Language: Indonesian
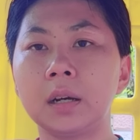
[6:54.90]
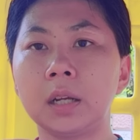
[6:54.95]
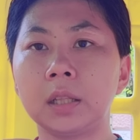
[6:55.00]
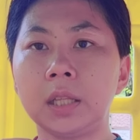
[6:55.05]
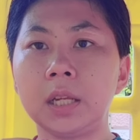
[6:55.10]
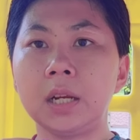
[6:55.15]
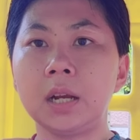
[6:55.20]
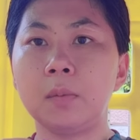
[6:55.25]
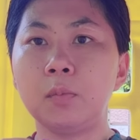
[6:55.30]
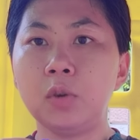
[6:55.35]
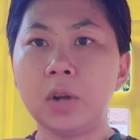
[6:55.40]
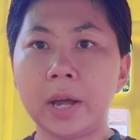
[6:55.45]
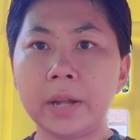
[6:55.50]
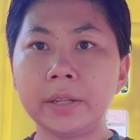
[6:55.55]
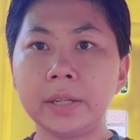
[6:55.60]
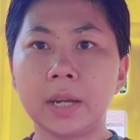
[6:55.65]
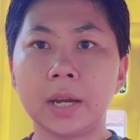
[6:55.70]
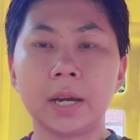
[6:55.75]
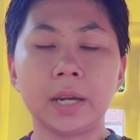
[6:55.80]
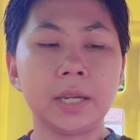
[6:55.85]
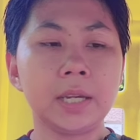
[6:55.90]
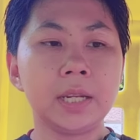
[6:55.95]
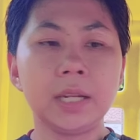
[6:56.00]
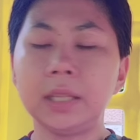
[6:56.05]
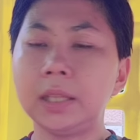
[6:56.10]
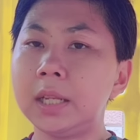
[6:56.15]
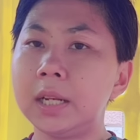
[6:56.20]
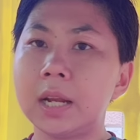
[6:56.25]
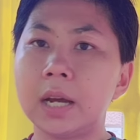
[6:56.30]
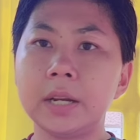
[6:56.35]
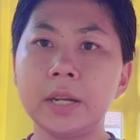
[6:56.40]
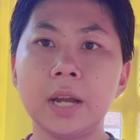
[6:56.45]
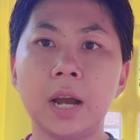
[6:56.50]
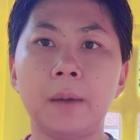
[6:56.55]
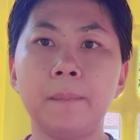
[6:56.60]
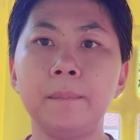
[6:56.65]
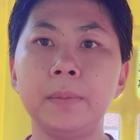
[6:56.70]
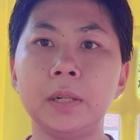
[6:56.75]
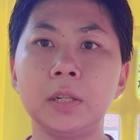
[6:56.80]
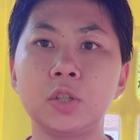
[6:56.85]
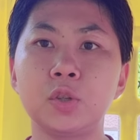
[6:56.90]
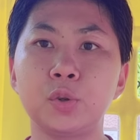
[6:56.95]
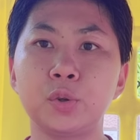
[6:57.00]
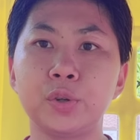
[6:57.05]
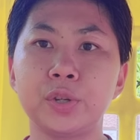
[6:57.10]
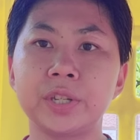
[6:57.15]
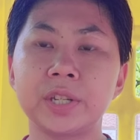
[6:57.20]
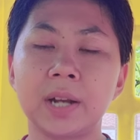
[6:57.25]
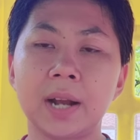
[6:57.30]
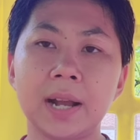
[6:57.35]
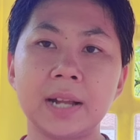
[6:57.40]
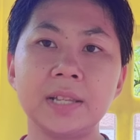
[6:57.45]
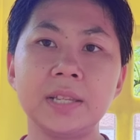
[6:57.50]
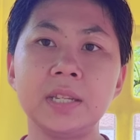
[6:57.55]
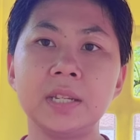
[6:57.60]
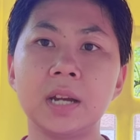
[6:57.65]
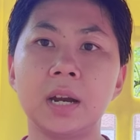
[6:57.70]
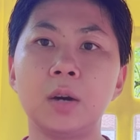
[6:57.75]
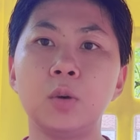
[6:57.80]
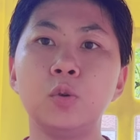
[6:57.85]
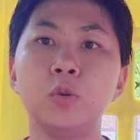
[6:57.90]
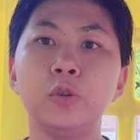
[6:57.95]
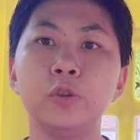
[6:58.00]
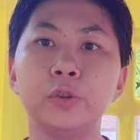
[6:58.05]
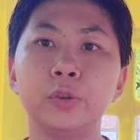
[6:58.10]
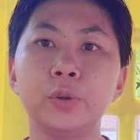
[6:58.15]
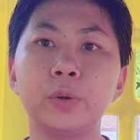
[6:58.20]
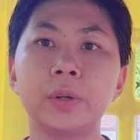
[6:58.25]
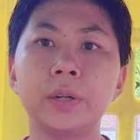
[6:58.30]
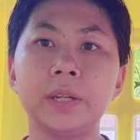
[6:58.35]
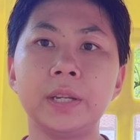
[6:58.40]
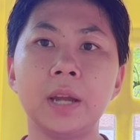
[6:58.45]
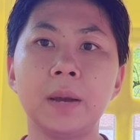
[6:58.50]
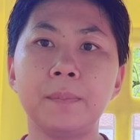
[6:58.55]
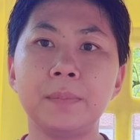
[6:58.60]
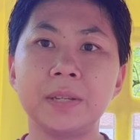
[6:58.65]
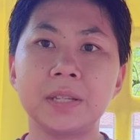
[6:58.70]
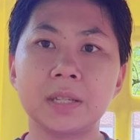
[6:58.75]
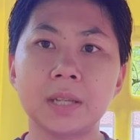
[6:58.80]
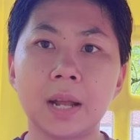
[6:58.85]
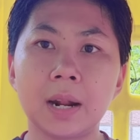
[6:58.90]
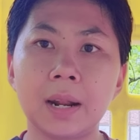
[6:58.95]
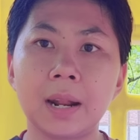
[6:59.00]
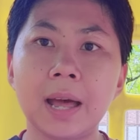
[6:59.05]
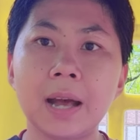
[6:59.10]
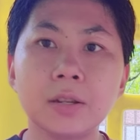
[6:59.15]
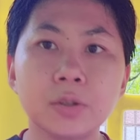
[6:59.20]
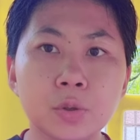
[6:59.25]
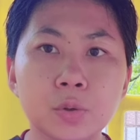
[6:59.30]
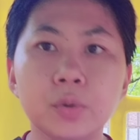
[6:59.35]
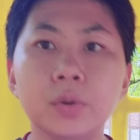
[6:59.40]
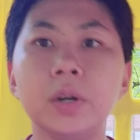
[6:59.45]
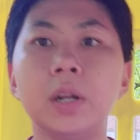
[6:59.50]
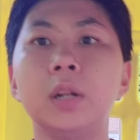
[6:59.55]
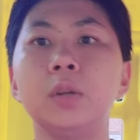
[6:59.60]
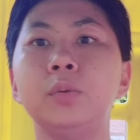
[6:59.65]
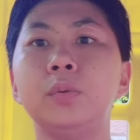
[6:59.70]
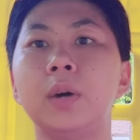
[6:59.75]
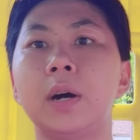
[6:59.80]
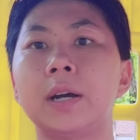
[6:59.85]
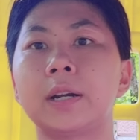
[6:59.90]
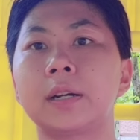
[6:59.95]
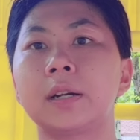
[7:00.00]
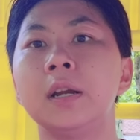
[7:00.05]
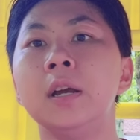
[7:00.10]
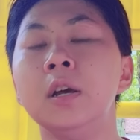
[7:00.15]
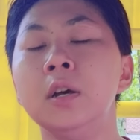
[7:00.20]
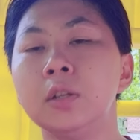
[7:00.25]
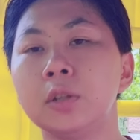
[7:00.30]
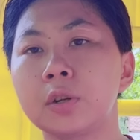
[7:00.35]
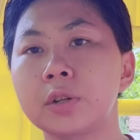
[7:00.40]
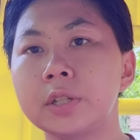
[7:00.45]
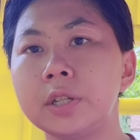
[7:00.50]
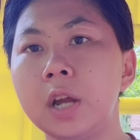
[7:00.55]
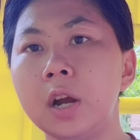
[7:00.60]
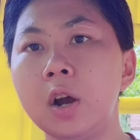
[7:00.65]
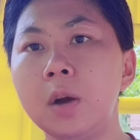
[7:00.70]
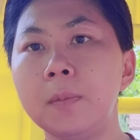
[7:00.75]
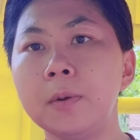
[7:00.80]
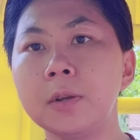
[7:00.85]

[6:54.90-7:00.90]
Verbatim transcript: ketiga bulannya ini tidak diambil cuy sengaja untuk dia bisa langsung keluar. Terus dia